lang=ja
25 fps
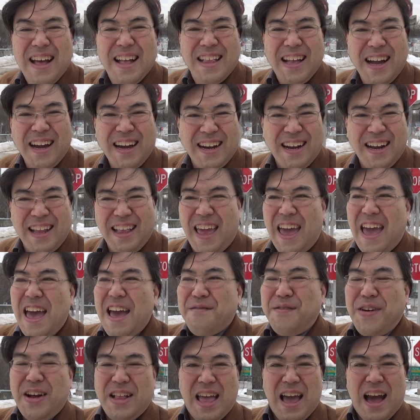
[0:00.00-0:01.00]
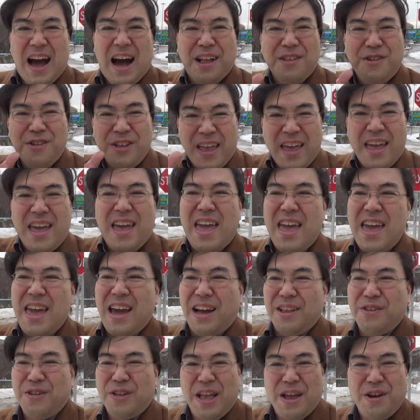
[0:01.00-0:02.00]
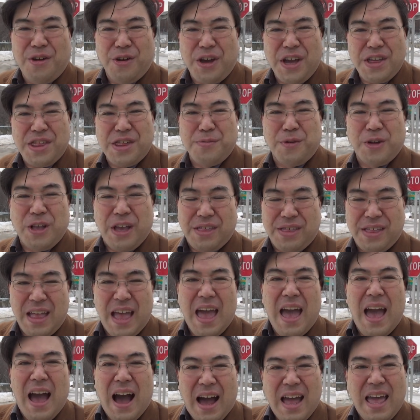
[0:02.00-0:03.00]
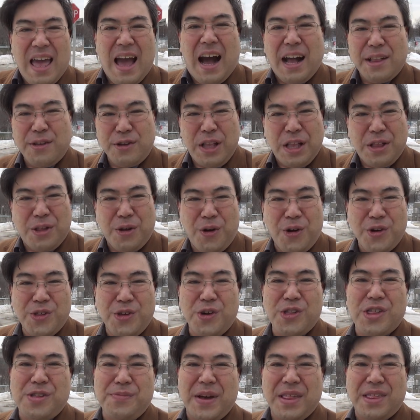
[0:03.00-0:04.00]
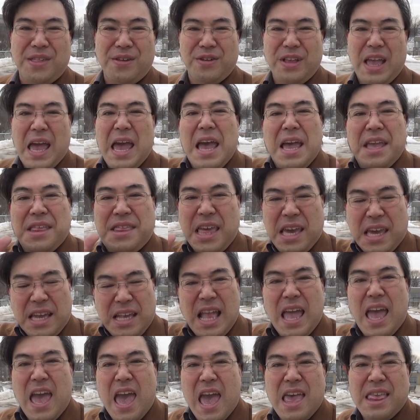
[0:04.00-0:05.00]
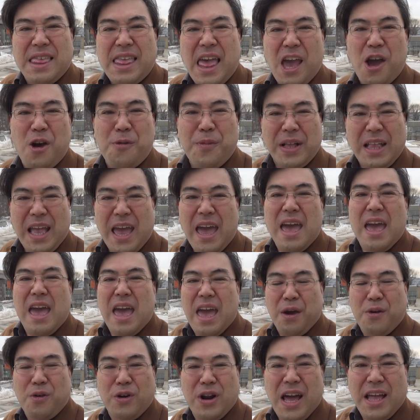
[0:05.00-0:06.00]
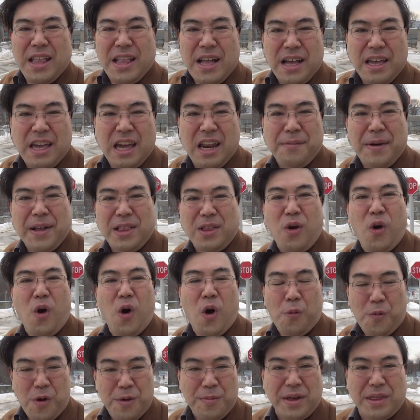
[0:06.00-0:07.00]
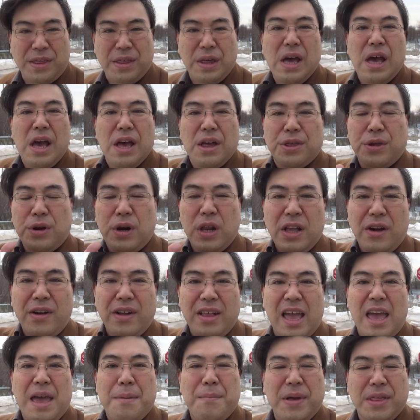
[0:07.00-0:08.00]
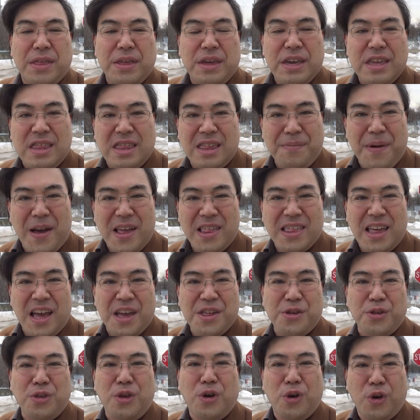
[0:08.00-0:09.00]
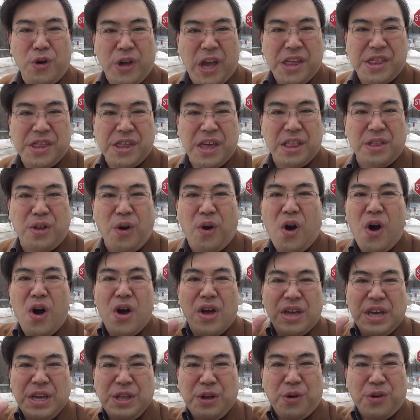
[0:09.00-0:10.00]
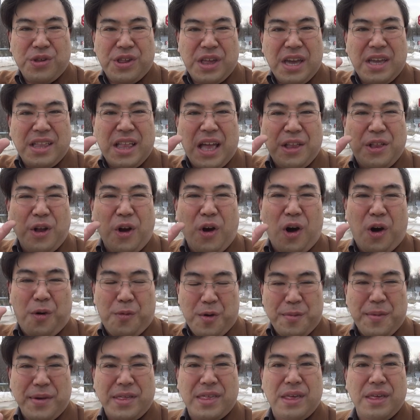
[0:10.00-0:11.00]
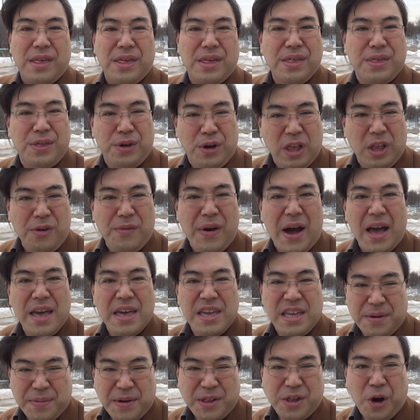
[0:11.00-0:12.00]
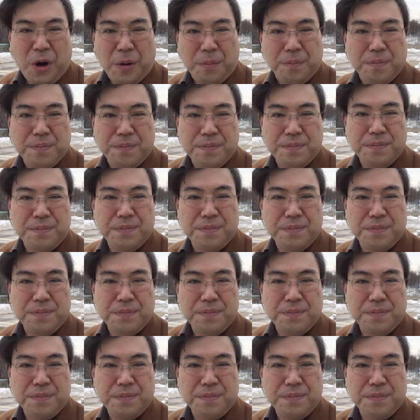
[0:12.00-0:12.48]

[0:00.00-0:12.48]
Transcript: だからねまあねあのね映画のねロケ地もですねはい後で登場しますので是非ね、えー、最後までご覧いただければと思いますそれではねまず一番最初のロケ地へと移動していきたいと思いますそれでは行きましょう